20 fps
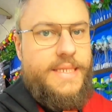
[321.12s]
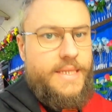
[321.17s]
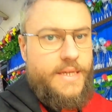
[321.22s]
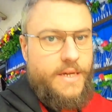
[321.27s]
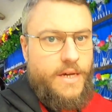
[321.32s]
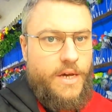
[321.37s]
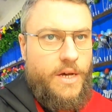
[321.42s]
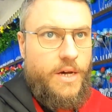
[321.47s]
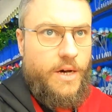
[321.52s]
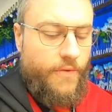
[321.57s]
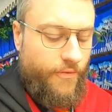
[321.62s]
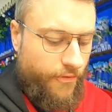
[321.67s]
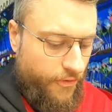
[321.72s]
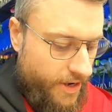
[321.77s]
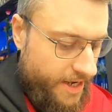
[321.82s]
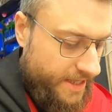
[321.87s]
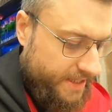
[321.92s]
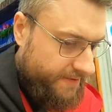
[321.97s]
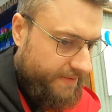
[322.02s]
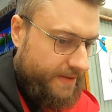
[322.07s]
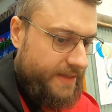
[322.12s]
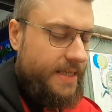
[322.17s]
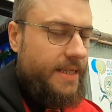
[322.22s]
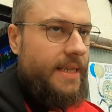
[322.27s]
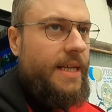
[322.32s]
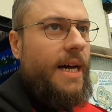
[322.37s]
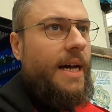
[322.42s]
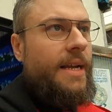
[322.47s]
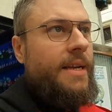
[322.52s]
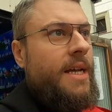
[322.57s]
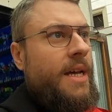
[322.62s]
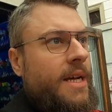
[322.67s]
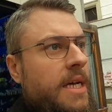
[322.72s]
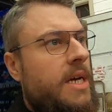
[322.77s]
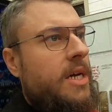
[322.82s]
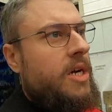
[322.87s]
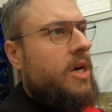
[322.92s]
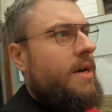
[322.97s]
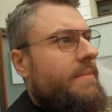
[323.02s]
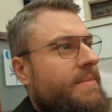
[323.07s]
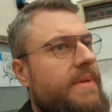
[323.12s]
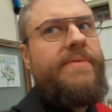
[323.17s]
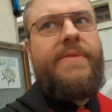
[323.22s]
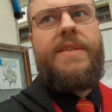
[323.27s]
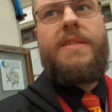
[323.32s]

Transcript: So, Friends, wir sind angekommen